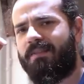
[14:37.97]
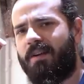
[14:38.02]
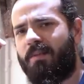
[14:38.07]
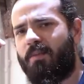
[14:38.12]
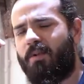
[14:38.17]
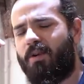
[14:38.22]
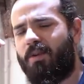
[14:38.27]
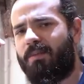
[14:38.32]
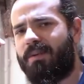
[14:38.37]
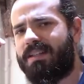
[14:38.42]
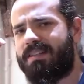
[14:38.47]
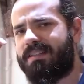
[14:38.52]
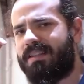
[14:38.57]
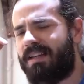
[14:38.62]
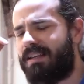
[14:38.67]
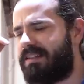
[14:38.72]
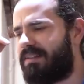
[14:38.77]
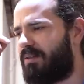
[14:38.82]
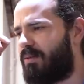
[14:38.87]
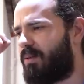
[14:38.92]
Vamos
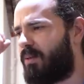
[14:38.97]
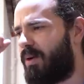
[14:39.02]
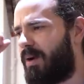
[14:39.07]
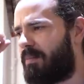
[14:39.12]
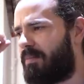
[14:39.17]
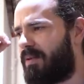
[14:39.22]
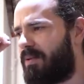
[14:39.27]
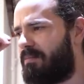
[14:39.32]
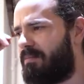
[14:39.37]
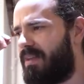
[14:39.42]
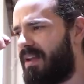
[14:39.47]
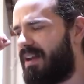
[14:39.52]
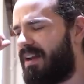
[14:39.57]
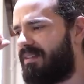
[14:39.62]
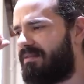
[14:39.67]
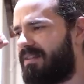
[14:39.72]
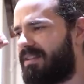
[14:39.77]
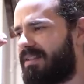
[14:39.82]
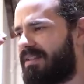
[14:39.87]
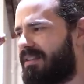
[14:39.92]
começar então com a
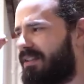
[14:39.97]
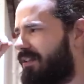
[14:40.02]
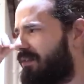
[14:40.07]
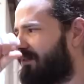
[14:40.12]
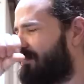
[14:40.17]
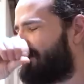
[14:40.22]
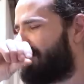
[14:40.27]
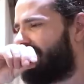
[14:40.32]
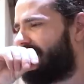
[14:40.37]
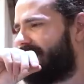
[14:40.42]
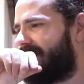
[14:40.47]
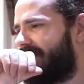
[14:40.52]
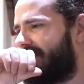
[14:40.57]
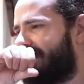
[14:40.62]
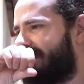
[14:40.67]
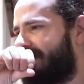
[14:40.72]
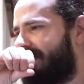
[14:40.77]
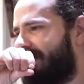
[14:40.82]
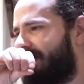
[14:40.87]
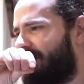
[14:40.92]
primeira versão,
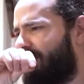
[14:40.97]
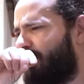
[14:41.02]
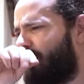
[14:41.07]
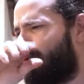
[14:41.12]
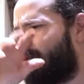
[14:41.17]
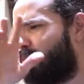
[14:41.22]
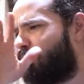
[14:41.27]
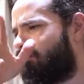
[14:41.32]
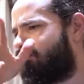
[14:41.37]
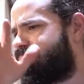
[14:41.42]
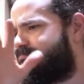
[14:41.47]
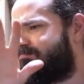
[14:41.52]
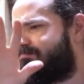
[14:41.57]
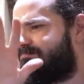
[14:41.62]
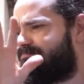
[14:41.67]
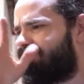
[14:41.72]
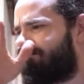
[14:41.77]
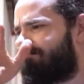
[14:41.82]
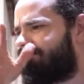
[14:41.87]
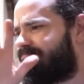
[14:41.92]
ou
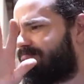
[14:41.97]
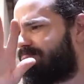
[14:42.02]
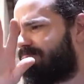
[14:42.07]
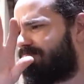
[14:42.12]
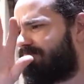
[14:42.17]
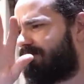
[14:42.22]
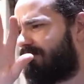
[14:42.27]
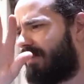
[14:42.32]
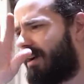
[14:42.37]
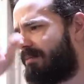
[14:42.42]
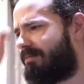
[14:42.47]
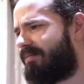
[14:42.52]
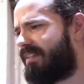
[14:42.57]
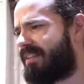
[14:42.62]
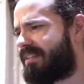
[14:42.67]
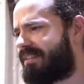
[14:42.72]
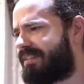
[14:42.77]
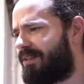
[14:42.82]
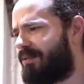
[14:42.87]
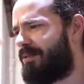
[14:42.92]
a
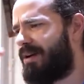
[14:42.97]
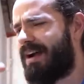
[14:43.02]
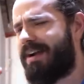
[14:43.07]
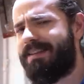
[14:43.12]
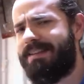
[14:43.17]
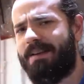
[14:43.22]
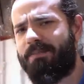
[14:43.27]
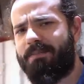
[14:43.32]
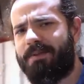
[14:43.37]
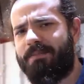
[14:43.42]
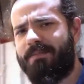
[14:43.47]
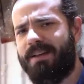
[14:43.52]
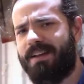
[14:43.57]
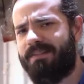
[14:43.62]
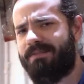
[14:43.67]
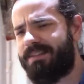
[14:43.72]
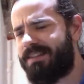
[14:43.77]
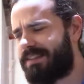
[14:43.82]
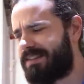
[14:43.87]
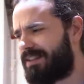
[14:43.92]
versão A da
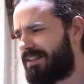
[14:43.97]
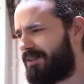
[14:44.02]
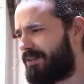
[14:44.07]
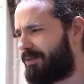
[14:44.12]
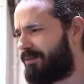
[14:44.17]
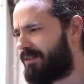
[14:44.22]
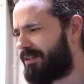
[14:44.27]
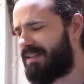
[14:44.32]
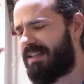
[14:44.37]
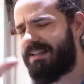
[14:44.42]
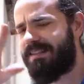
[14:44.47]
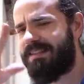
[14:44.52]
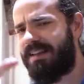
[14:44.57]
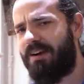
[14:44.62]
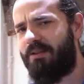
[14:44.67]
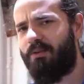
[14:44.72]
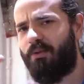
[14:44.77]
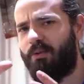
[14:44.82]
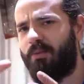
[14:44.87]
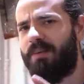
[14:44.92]
primeira versão. Eu vou tentar
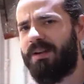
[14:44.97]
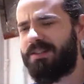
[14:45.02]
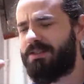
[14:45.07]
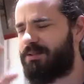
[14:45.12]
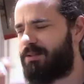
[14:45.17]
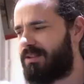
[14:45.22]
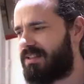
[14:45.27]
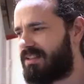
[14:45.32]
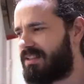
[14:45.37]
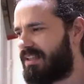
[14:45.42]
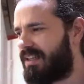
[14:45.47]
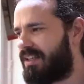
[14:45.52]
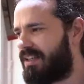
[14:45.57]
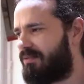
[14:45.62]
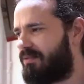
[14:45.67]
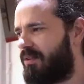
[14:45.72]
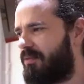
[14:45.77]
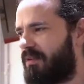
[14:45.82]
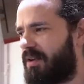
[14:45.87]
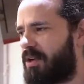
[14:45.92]
algumas coisas aqui,
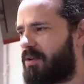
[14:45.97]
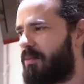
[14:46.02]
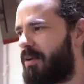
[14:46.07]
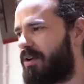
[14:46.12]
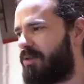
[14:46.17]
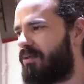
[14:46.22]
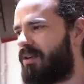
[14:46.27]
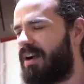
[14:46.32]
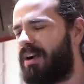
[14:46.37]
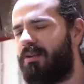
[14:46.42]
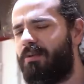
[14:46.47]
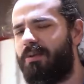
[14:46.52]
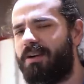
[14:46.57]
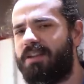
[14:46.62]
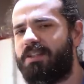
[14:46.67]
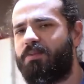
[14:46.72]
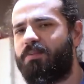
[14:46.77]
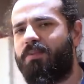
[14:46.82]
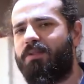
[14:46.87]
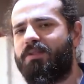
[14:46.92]
vamos ver como é que o carro
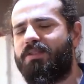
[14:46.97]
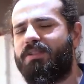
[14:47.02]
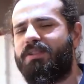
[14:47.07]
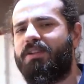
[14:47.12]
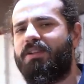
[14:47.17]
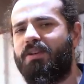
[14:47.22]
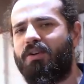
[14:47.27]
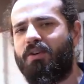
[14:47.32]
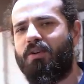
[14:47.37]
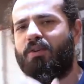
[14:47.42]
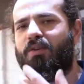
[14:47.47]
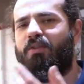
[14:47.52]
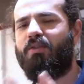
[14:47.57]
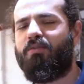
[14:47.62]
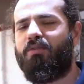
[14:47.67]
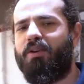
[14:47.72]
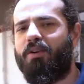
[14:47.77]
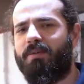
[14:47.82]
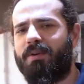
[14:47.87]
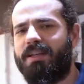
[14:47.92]
responde
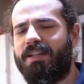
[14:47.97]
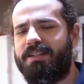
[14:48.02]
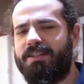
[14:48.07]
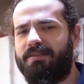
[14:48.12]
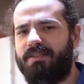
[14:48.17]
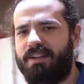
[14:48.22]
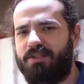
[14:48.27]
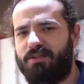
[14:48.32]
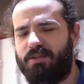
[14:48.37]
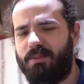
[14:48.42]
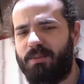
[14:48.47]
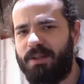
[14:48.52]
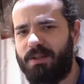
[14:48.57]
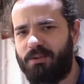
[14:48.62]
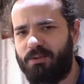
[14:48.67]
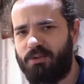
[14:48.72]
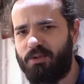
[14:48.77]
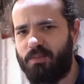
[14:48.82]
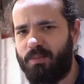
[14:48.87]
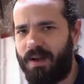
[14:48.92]
conforme a gente vai
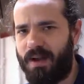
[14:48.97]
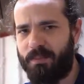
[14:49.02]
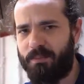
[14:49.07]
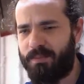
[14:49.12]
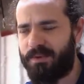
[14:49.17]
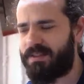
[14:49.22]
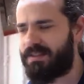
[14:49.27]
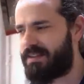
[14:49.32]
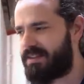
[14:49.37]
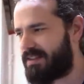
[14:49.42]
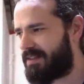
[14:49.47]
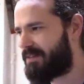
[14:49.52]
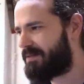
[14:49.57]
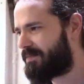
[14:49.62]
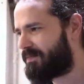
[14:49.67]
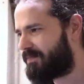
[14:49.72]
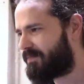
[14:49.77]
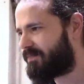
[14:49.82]
subindo os mapas.